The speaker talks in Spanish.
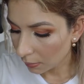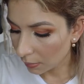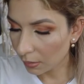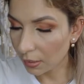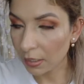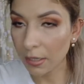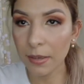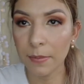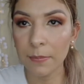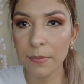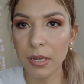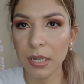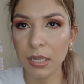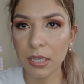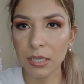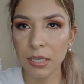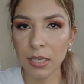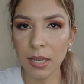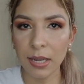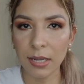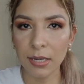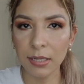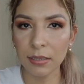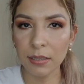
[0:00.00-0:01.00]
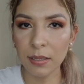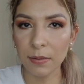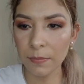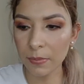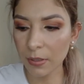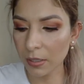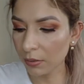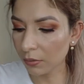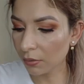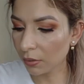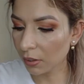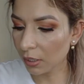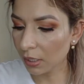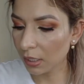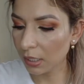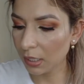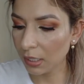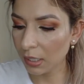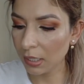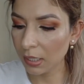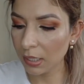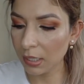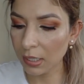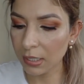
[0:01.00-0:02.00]
De maquillaje también
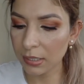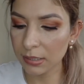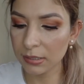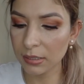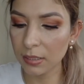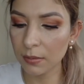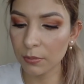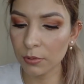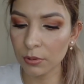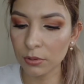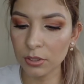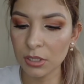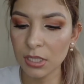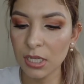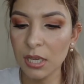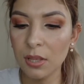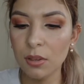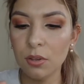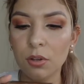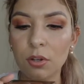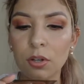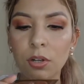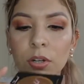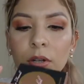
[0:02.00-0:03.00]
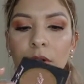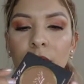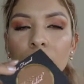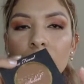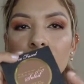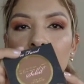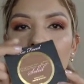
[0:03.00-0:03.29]
ordené este bronceador.